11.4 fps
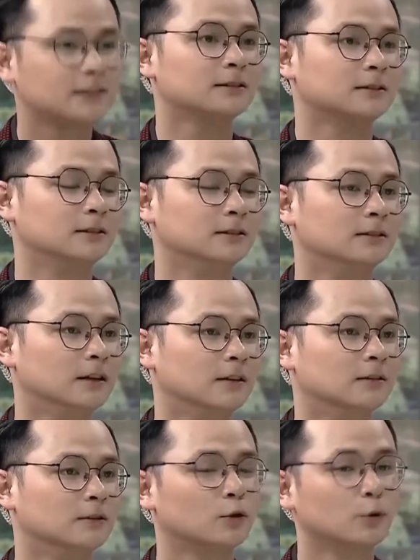ích từ
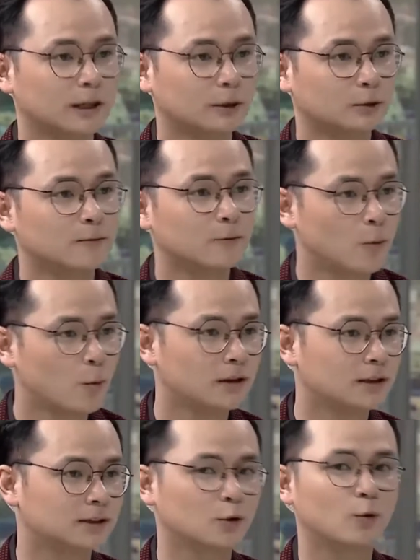ờ, condotel tại Phú
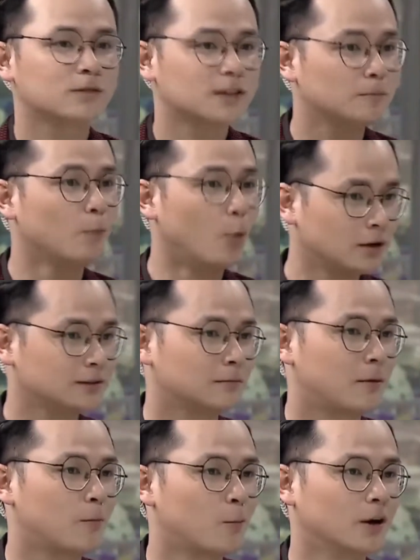Quốc thì tôi cũng rất muốn
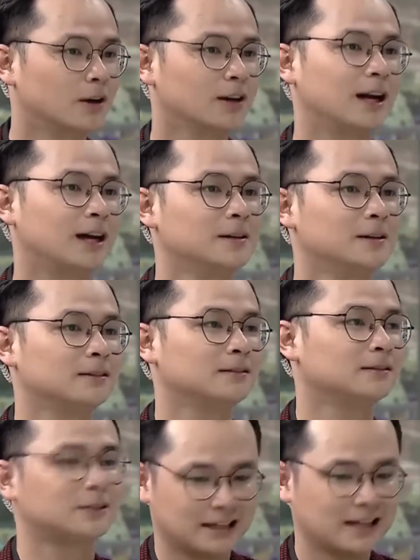mong muốn là
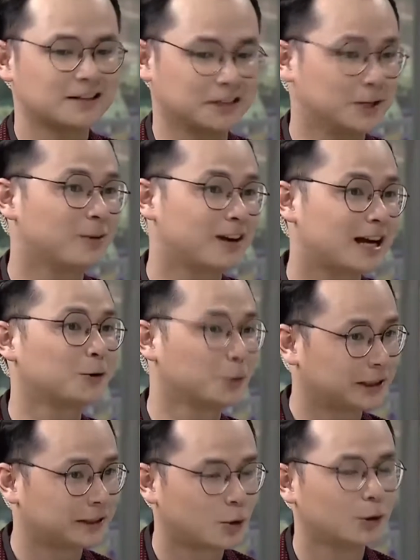sẽ sở hữu một cái
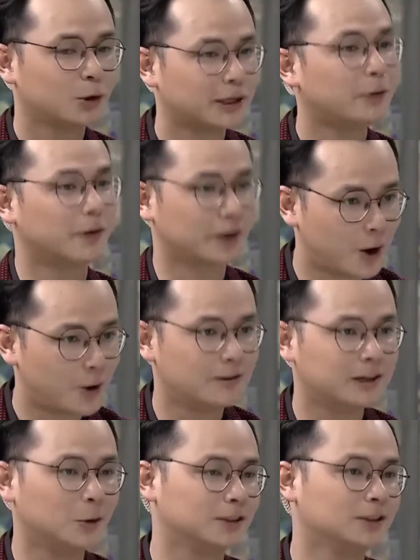condo condotel ở đó
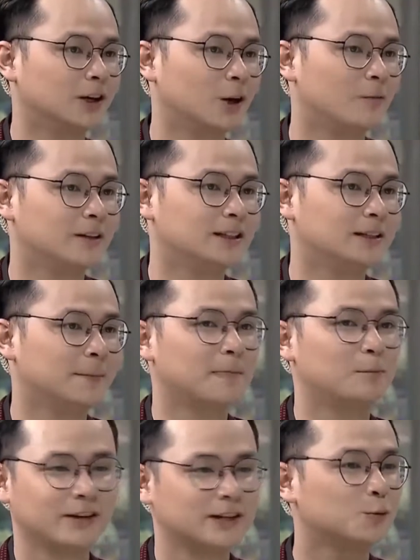và đầu tư ở đó. Vậy thì
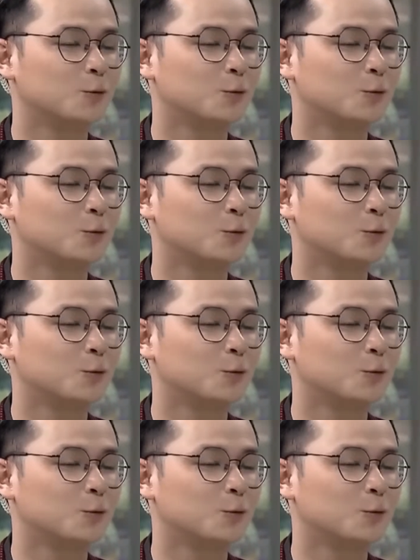một ví